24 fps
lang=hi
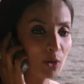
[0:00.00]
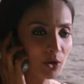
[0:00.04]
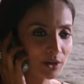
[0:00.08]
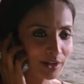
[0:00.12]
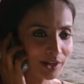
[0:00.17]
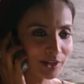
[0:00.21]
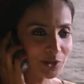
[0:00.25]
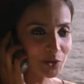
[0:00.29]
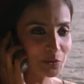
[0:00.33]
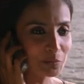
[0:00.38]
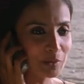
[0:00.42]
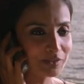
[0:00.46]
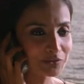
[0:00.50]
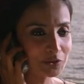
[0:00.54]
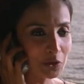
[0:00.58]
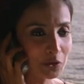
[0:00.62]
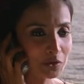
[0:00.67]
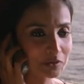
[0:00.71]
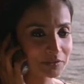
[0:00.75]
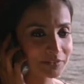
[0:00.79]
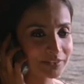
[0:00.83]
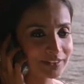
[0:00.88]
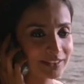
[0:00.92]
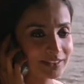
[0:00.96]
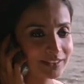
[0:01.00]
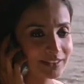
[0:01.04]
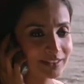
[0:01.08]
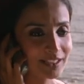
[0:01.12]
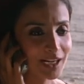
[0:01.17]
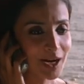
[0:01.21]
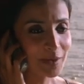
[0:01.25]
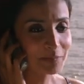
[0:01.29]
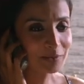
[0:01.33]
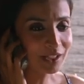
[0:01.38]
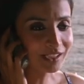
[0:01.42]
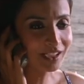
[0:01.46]
बोल रही हूँ बेबको
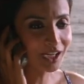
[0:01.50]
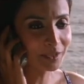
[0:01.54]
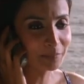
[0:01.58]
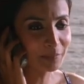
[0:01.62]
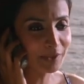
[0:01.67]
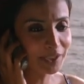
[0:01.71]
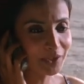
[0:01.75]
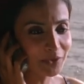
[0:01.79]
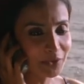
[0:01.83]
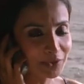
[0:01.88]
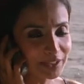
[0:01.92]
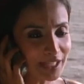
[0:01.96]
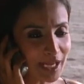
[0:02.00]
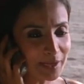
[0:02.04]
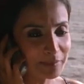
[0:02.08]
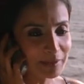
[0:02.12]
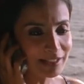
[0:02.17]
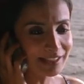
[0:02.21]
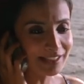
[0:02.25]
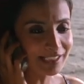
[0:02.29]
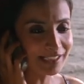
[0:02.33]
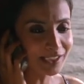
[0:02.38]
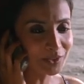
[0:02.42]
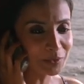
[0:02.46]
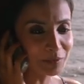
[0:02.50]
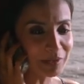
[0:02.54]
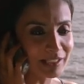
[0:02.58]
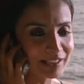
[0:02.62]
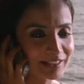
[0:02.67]
अब तक घर पर ही हो टाइम नहीं देखा